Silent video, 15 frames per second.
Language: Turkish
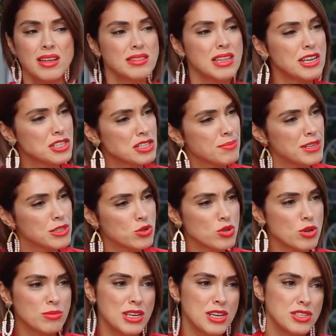değiştirmek
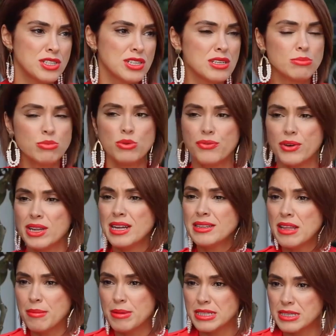istiyorum değiştirin bunu falan
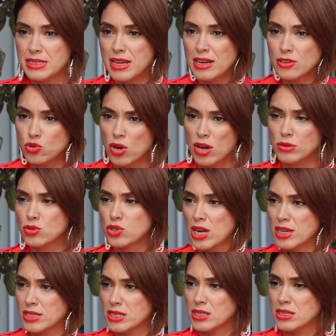demesinler. Şu an o
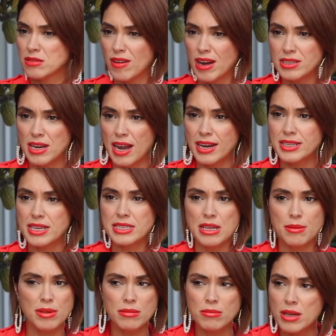şansınız var. Herkes
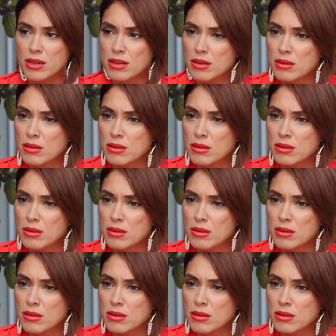emin mi?